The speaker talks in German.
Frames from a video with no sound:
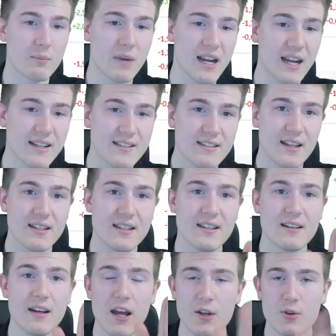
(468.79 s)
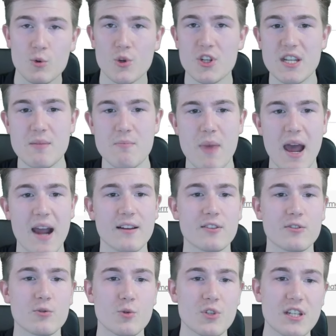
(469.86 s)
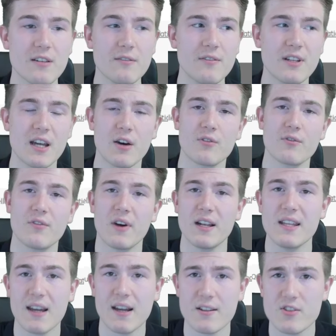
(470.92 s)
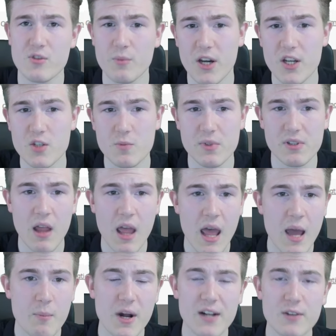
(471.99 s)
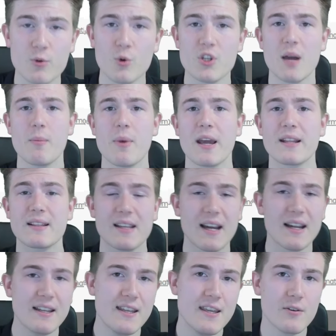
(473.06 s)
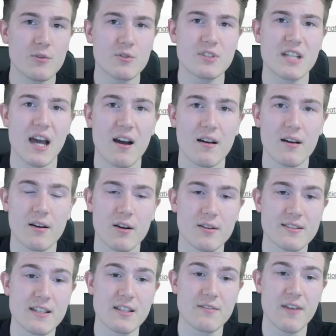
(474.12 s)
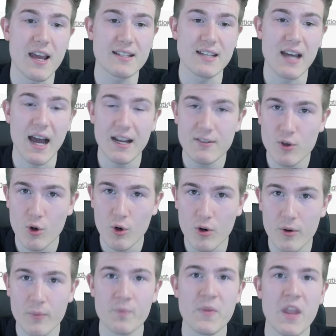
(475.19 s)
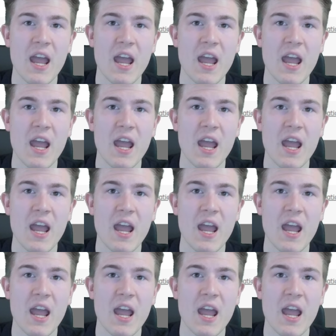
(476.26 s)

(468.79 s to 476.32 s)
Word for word: Man kann sich dann hier durch die Märkte, durch die Gewinner und Verlierer zum Beispiel mal durcharbeiten, kann hier und da äh, sich Werte angucken,